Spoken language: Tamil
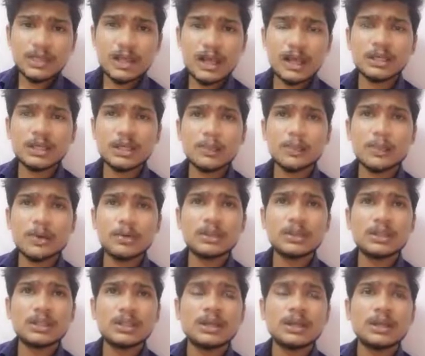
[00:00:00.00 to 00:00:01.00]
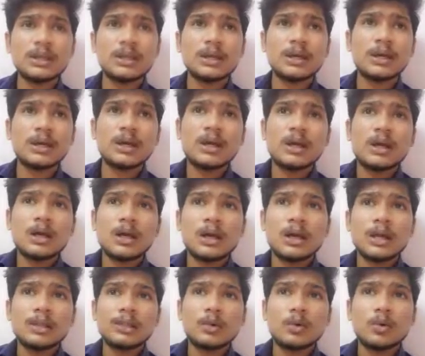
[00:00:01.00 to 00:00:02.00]
அதுக்கப்புறம் வந்துட்டு
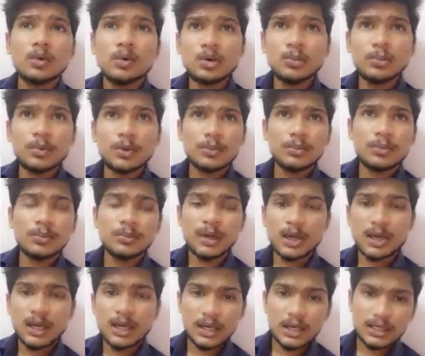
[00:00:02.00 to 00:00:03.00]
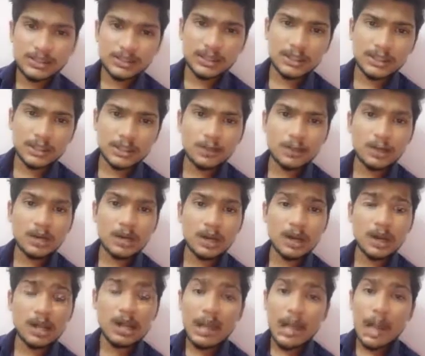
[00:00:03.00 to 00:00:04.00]
அந்த குண்டு போடும்போது மக்கள் எல்லாம் ஷெல்டருக்கு
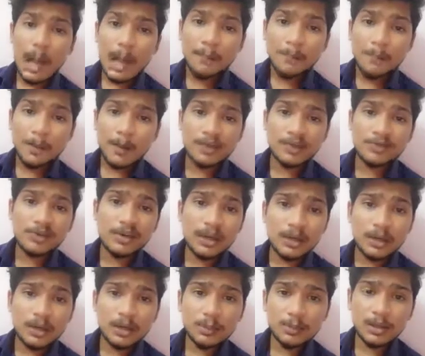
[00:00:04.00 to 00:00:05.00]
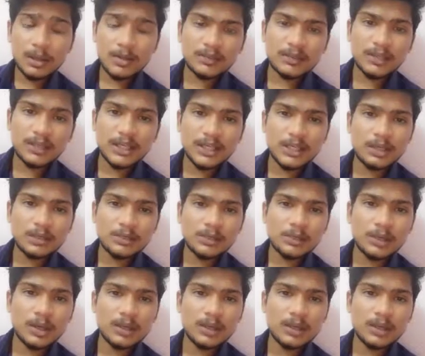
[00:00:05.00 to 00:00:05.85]
போவாங்கல்ல அப்போ அந்த வீடுகளில் போய் அவன் திருடிட்டு வருவான்